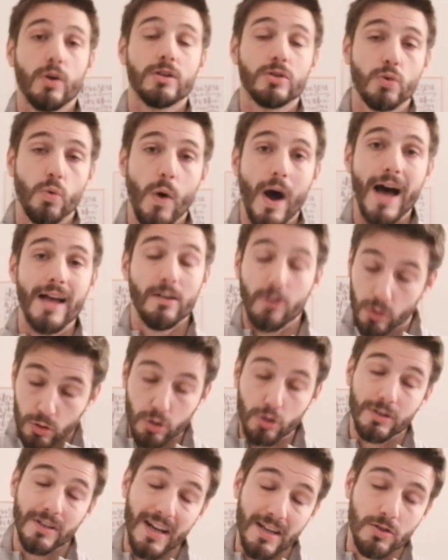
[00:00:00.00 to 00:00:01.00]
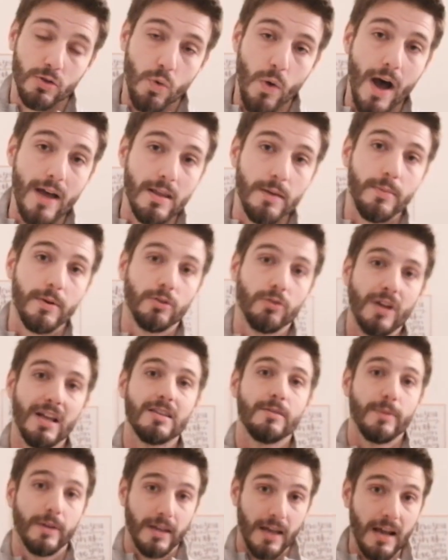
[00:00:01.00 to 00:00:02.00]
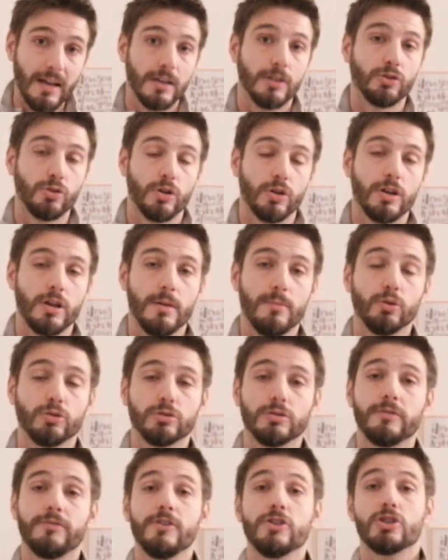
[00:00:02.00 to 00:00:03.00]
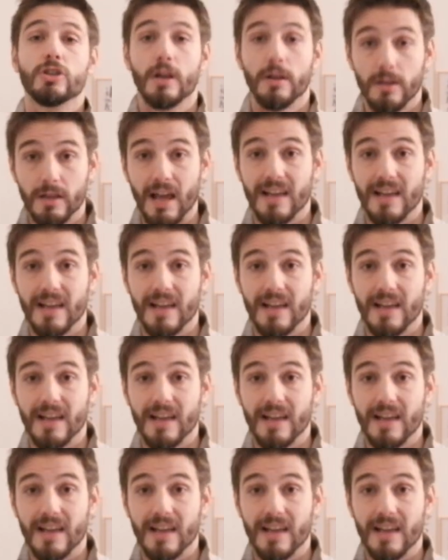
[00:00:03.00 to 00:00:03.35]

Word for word: squadre, contro tre squadre, perdonate perché anche il Torino è molto difficile,